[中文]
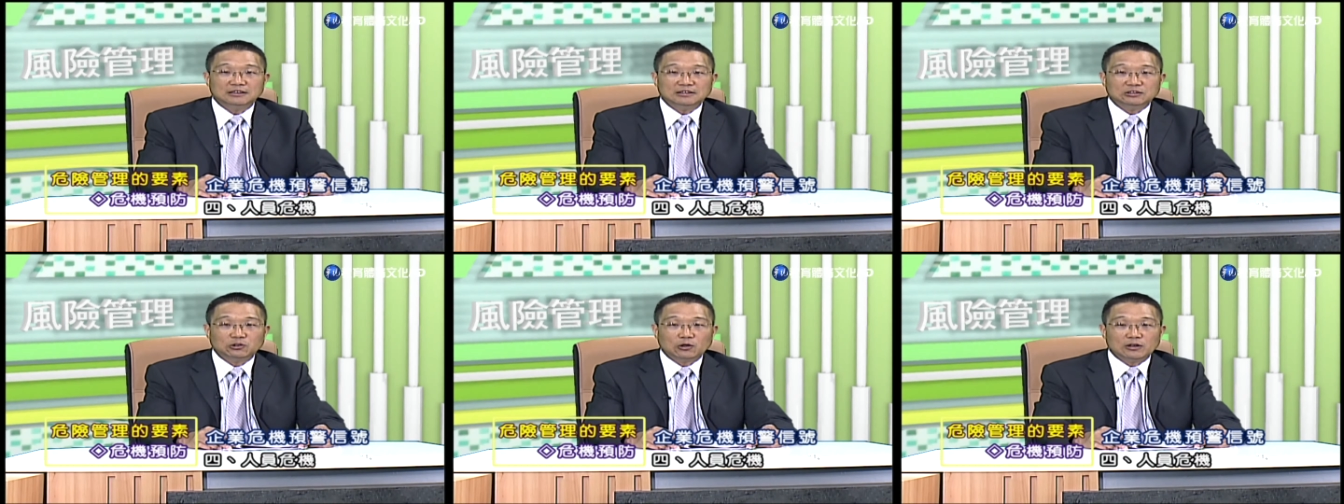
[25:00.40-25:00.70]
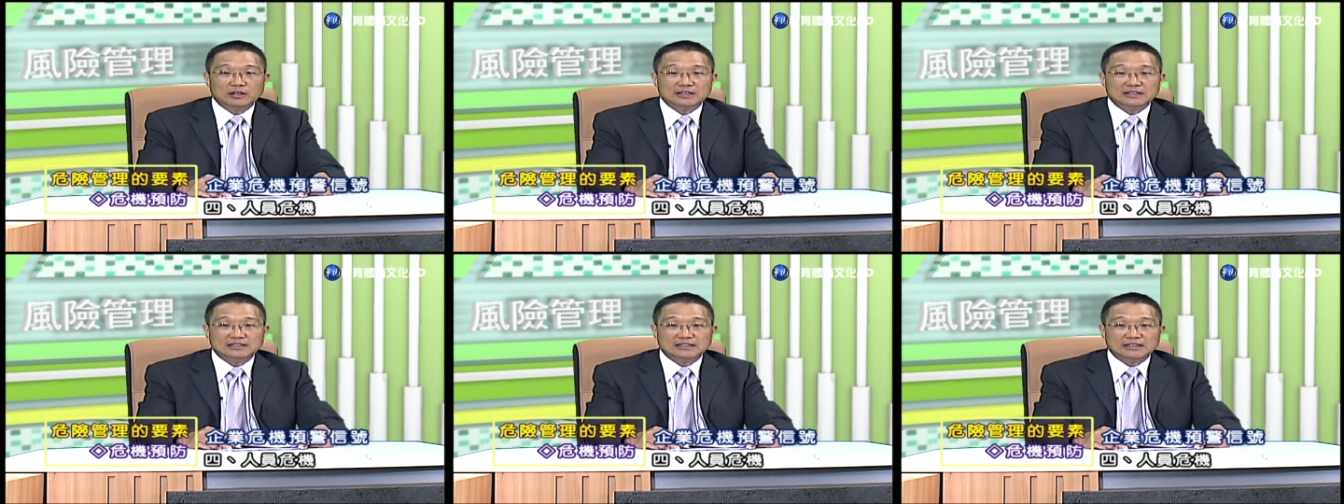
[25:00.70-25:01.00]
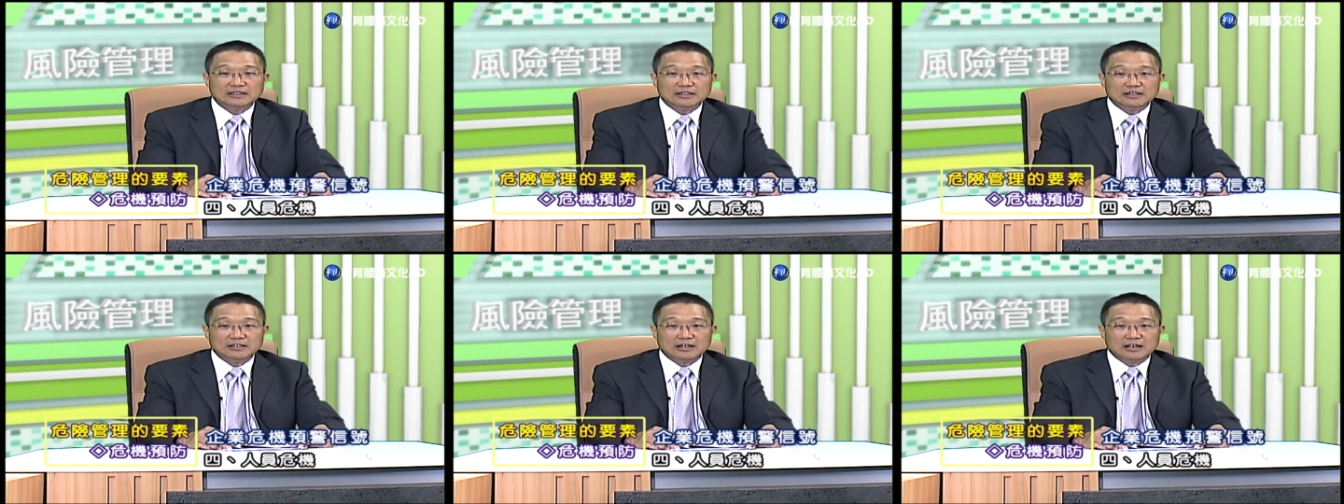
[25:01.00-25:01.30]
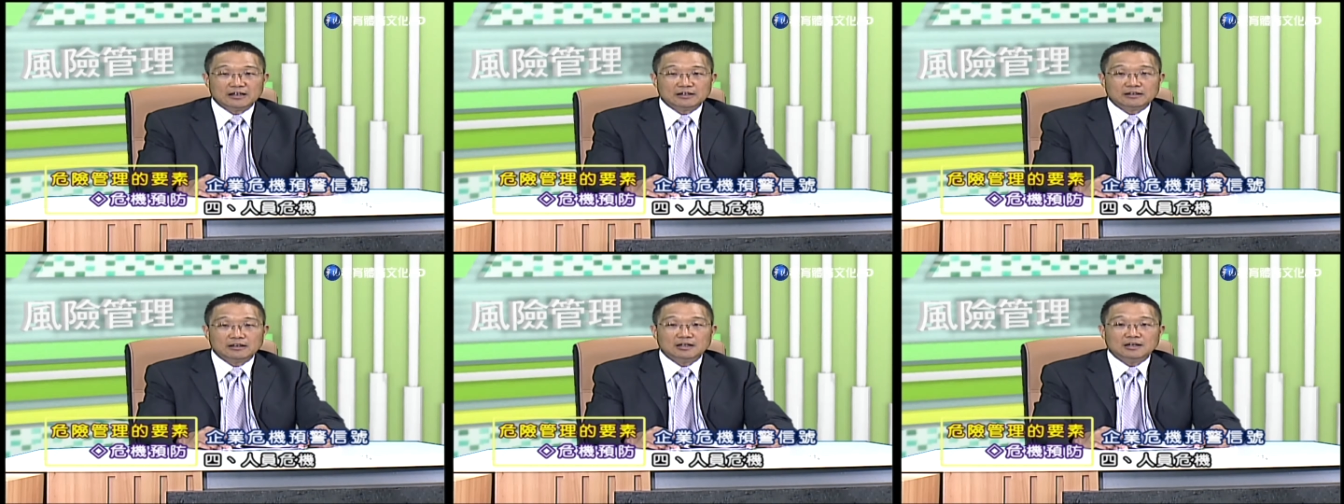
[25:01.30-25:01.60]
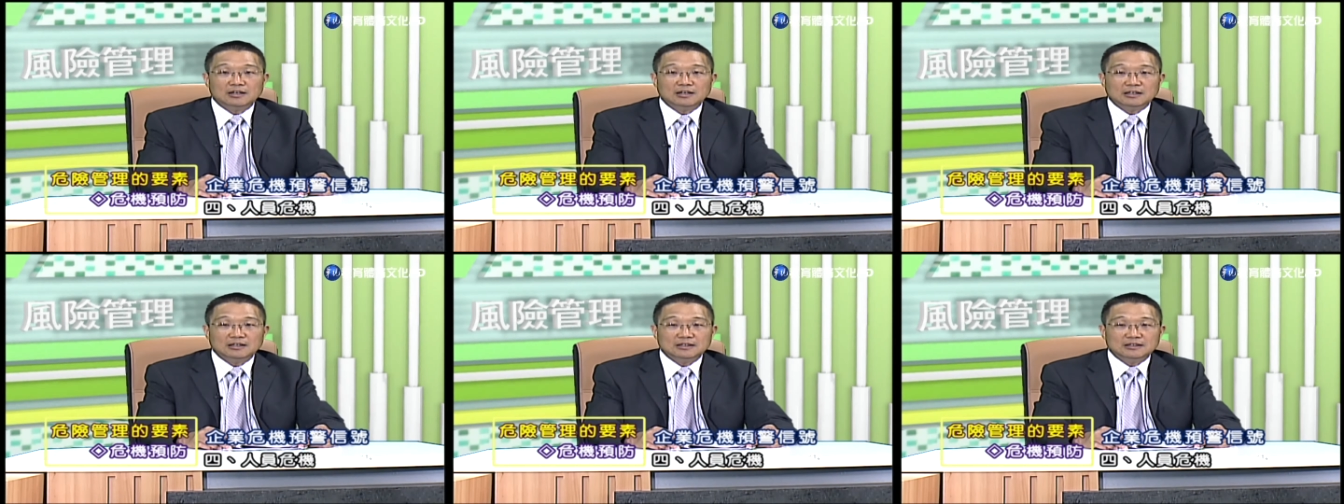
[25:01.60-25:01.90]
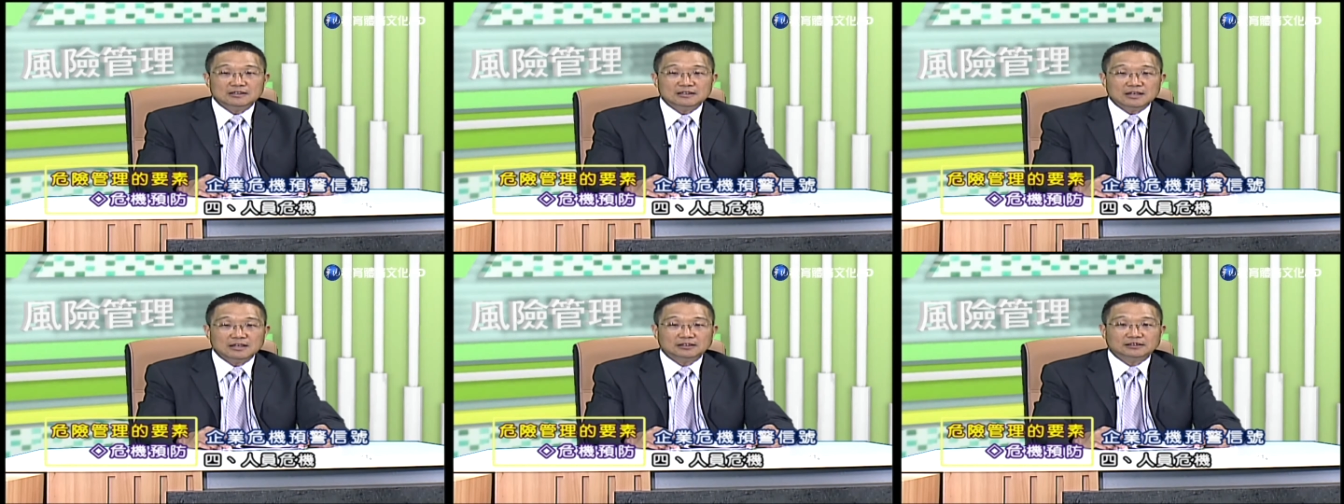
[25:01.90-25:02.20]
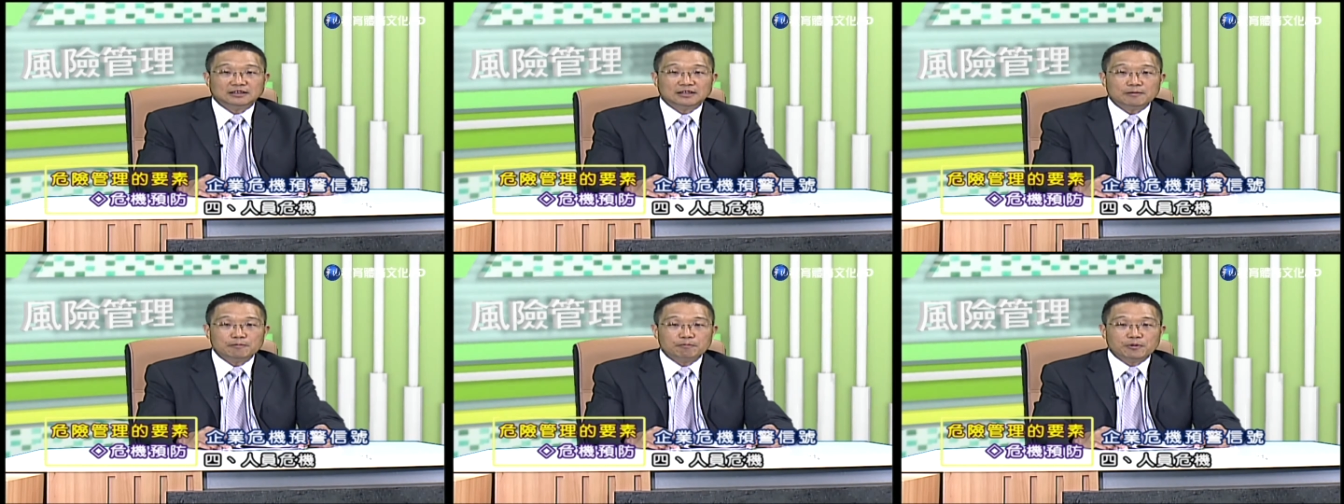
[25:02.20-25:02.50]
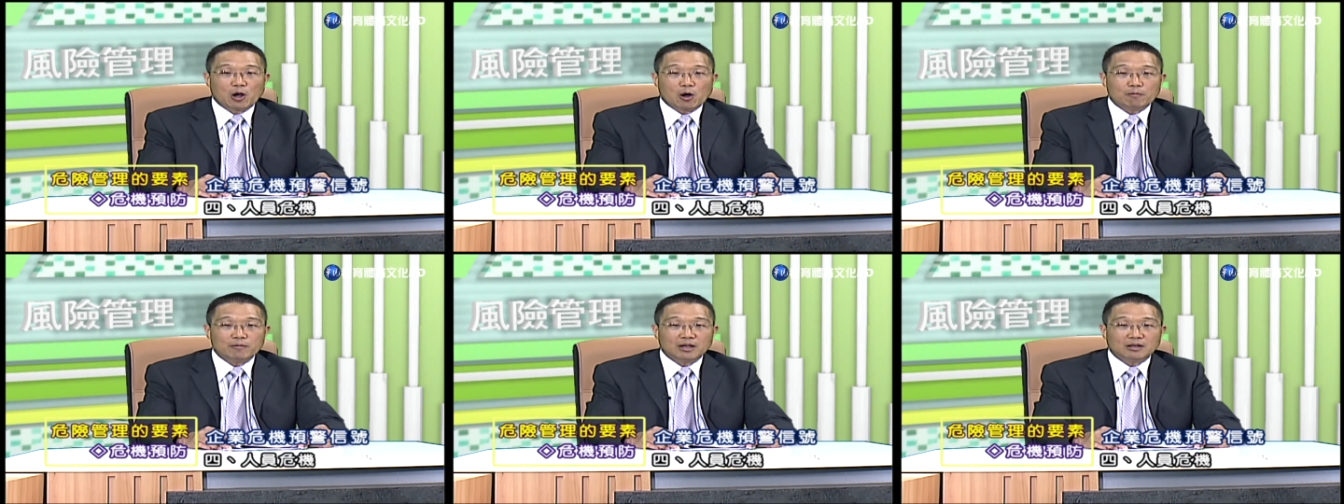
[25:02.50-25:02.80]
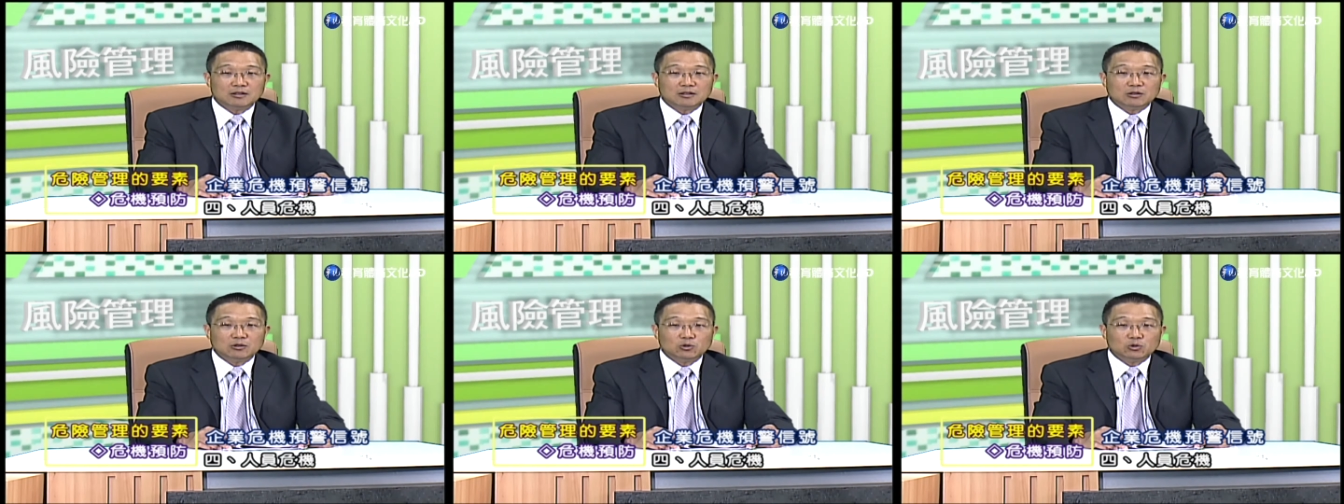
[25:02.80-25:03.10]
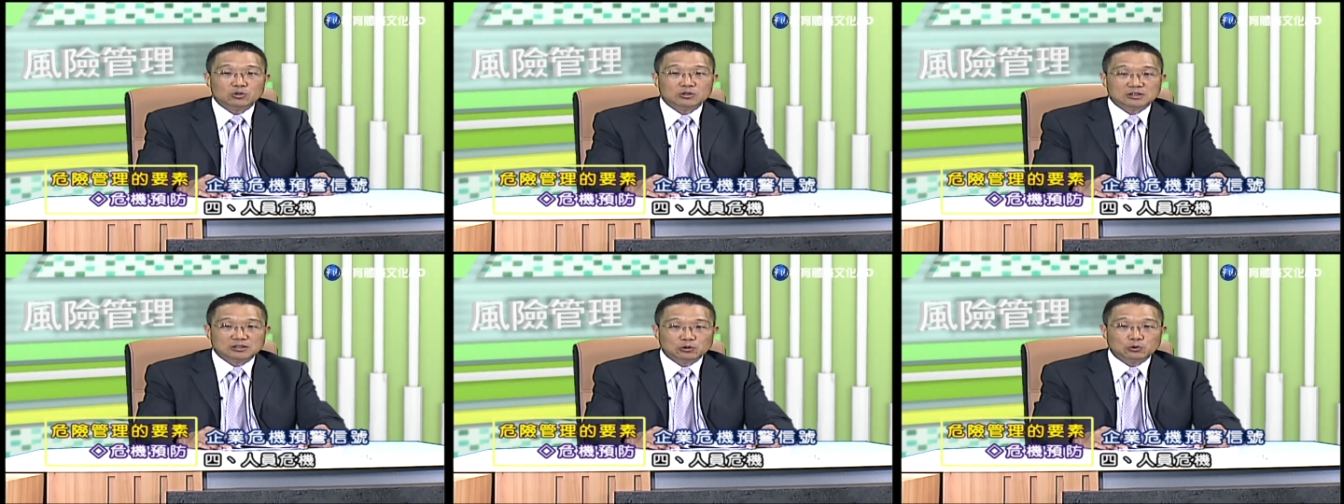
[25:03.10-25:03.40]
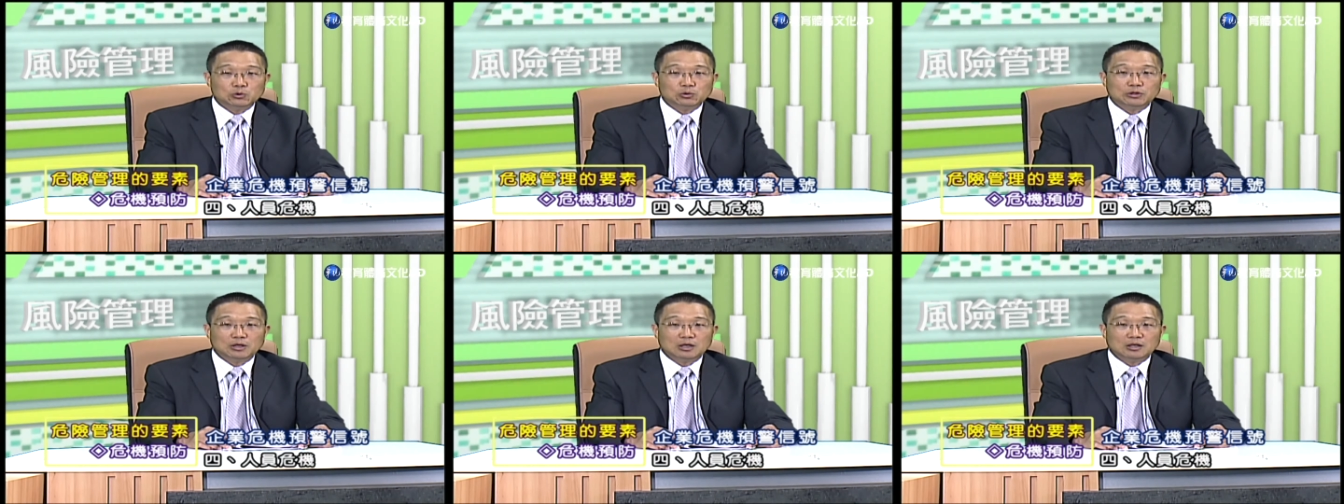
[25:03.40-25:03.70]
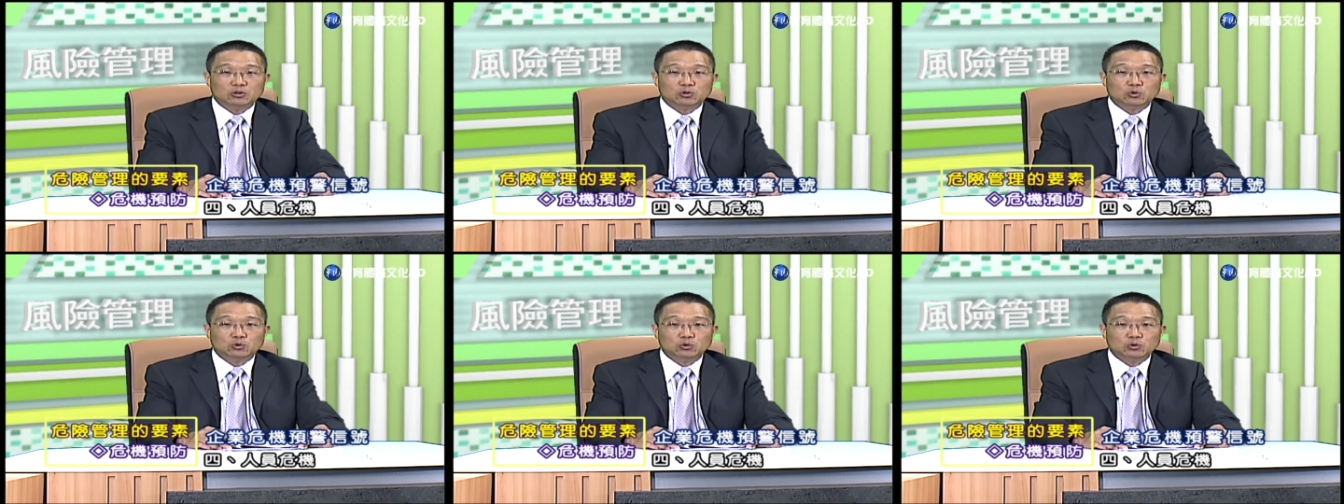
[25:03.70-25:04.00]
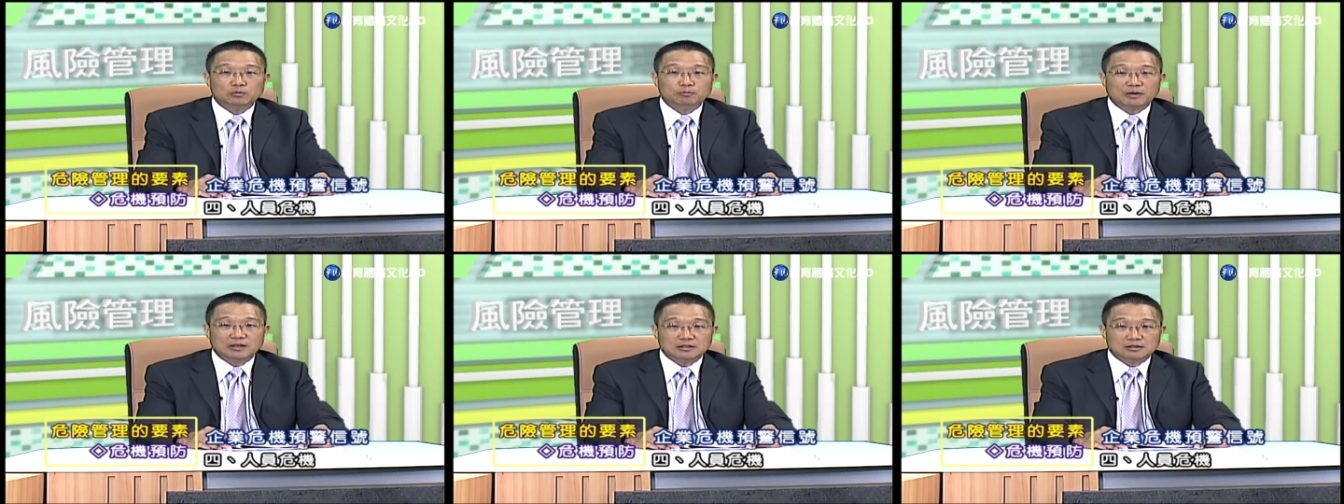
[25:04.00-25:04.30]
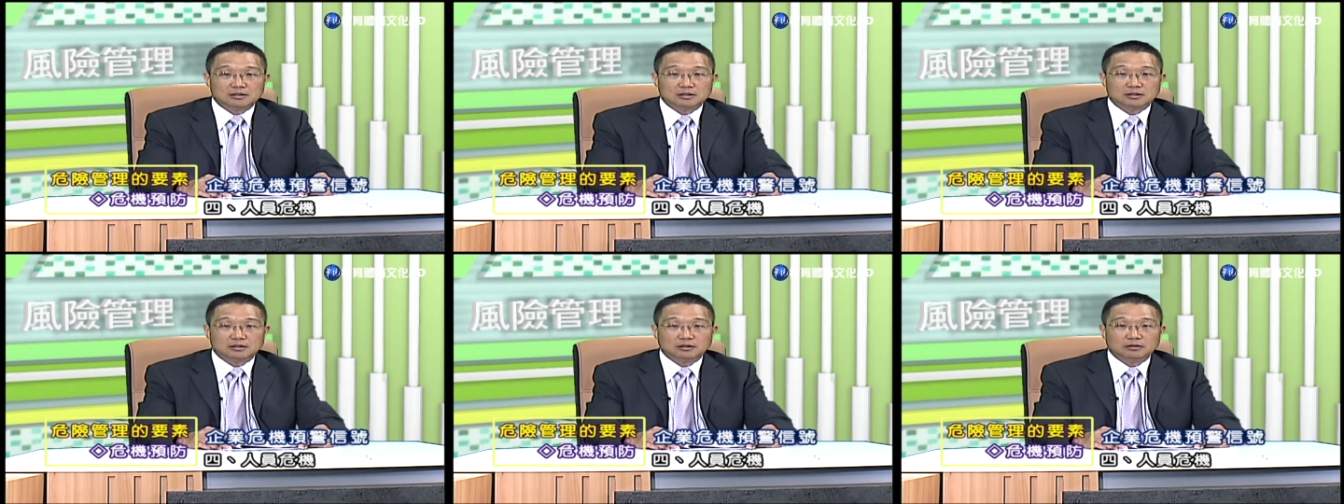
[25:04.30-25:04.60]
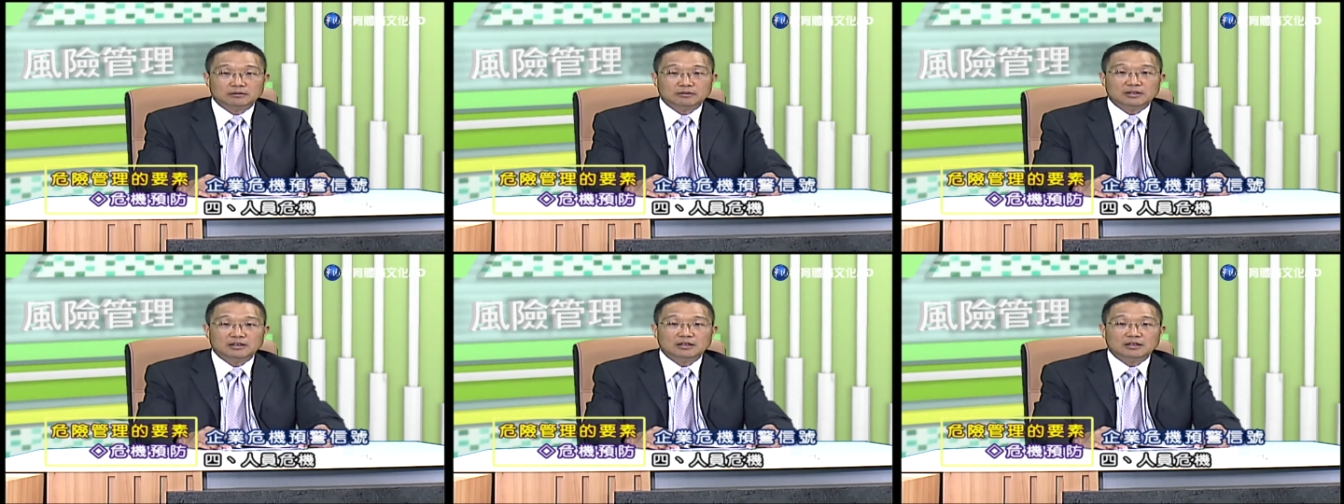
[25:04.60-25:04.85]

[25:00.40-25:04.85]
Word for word: 所以经理人热心表面事务而疏本职。